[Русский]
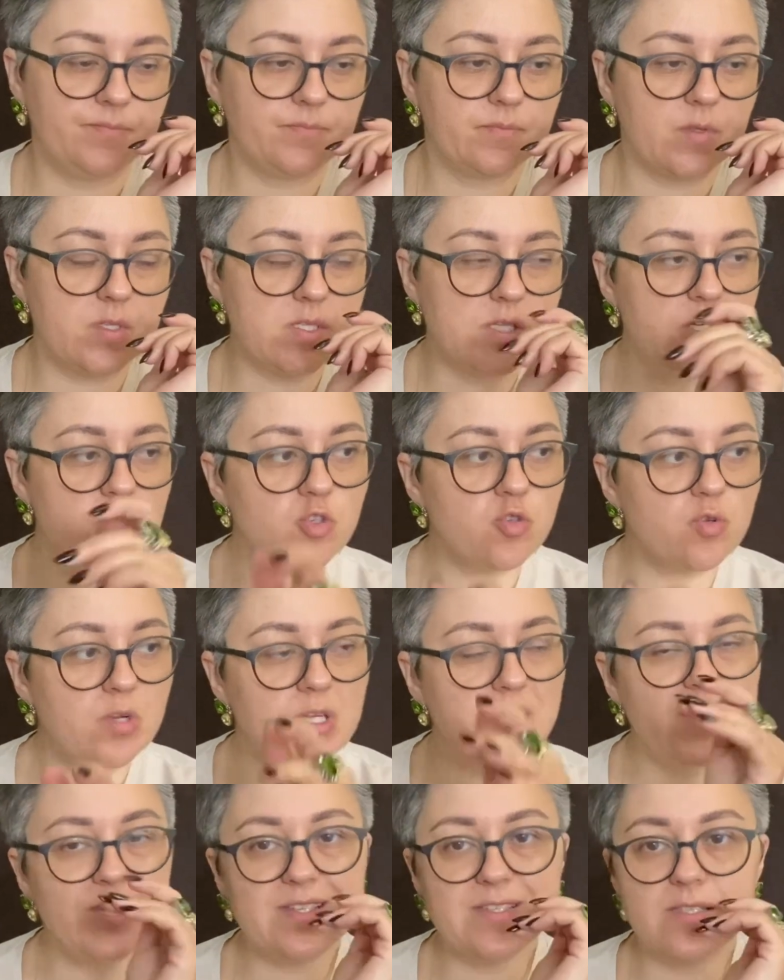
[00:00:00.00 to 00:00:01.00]
Слышу
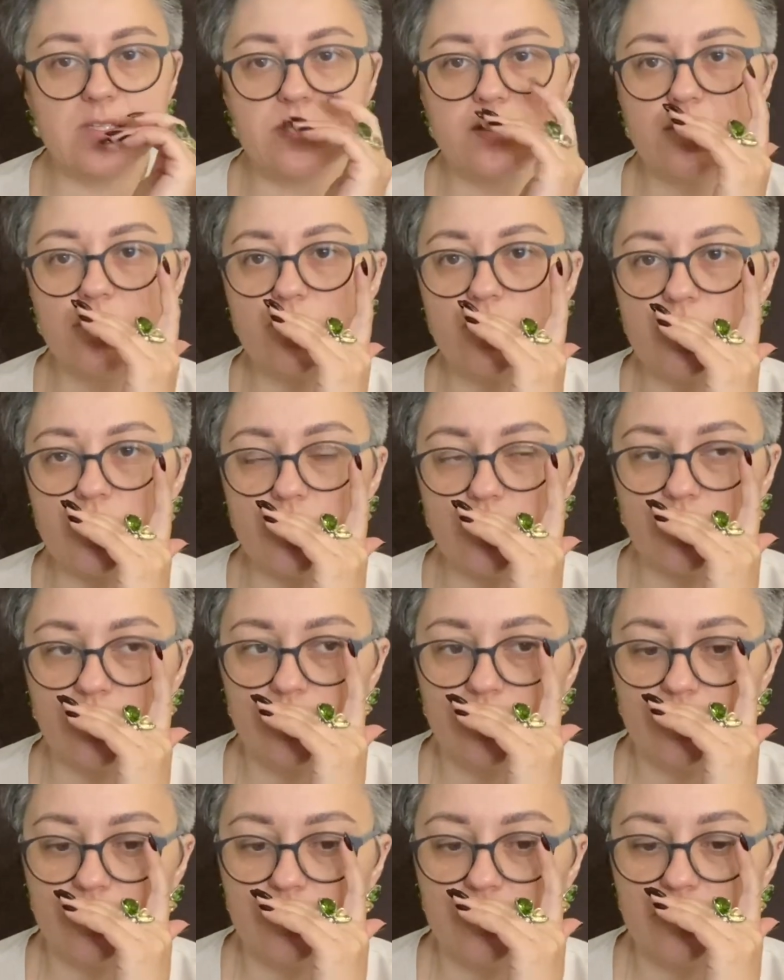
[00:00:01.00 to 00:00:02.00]
ли я здесь розу?
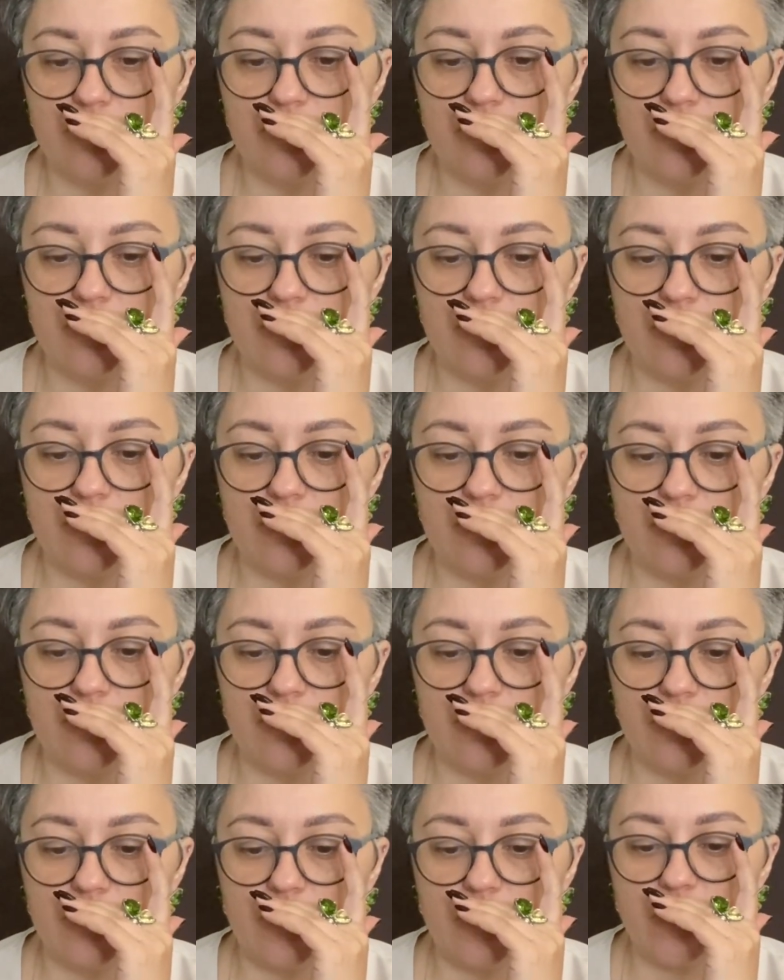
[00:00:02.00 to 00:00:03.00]

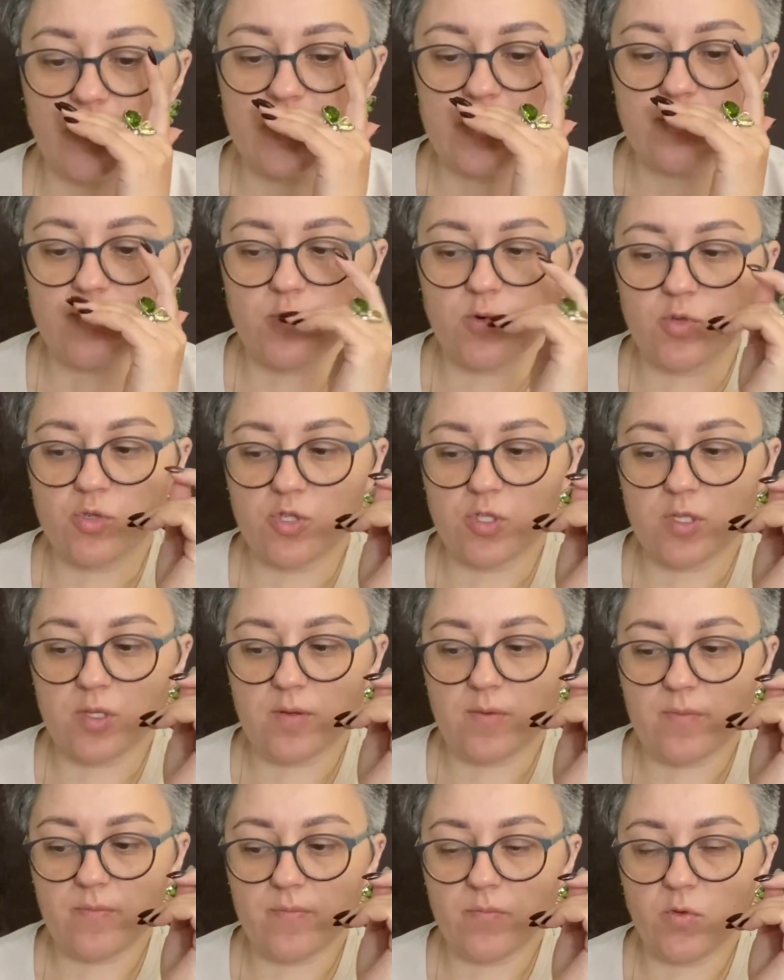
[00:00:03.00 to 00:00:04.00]

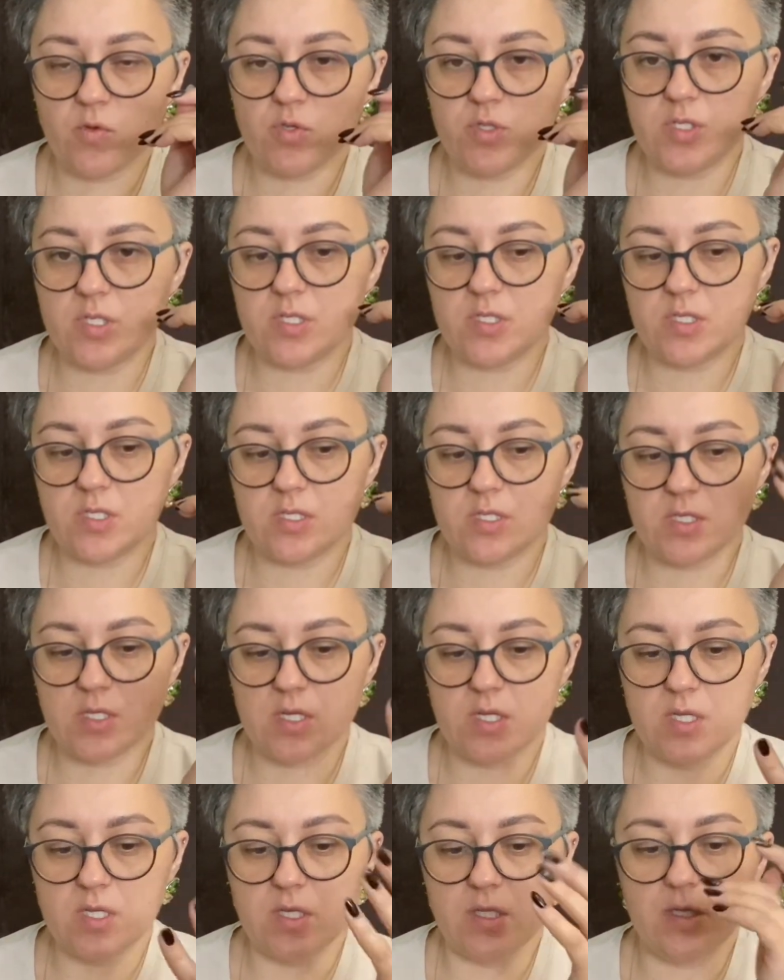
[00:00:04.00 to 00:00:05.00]
Возможно, но здесь есть
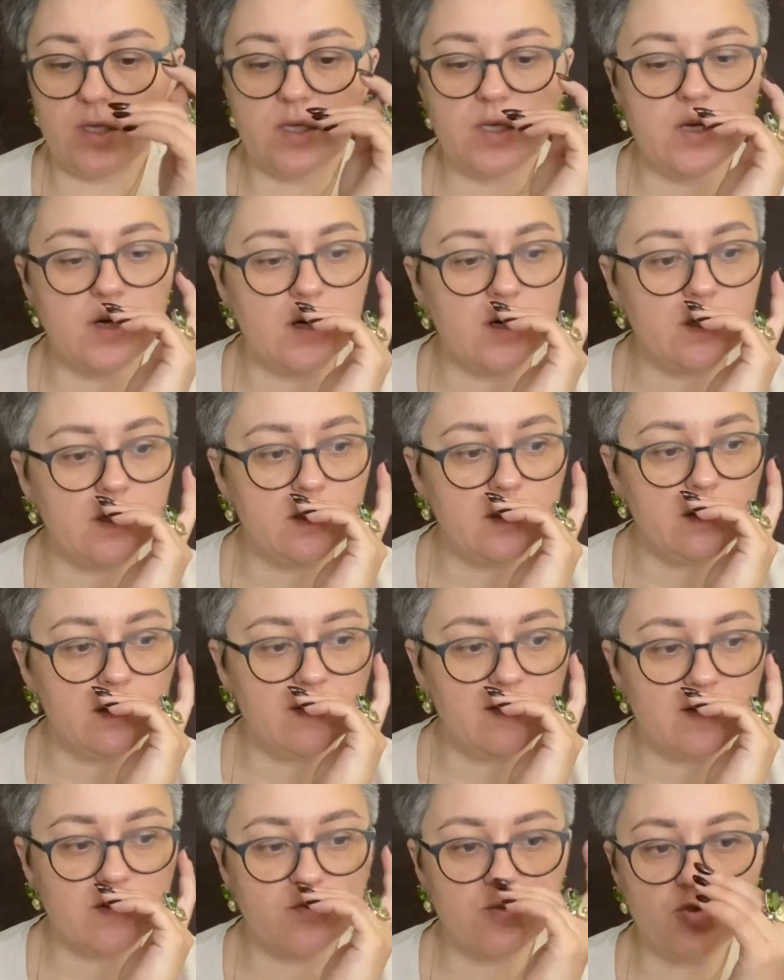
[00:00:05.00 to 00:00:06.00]
какие-то ягоды,
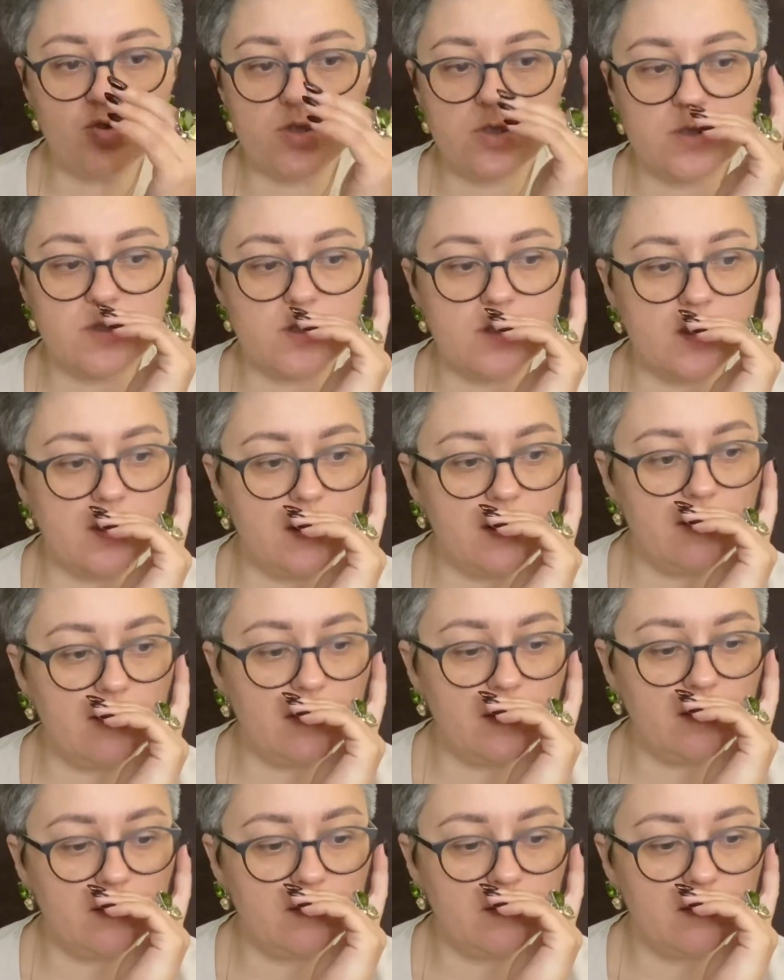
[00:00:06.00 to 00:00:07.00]
возможно,
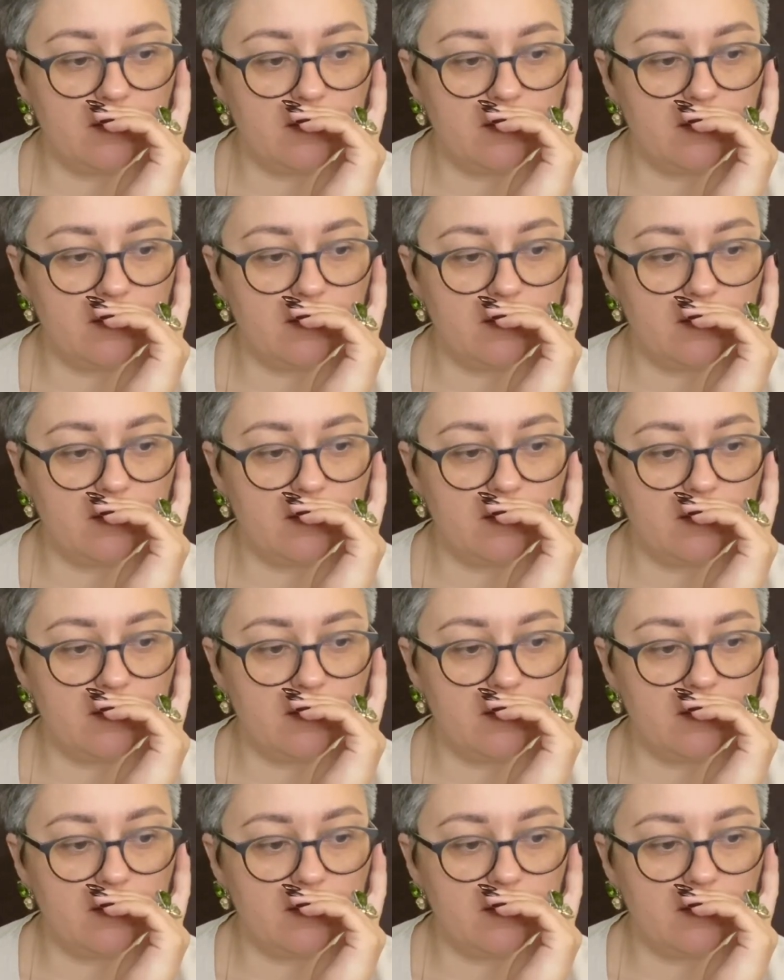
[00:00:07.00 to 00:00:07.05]
слива.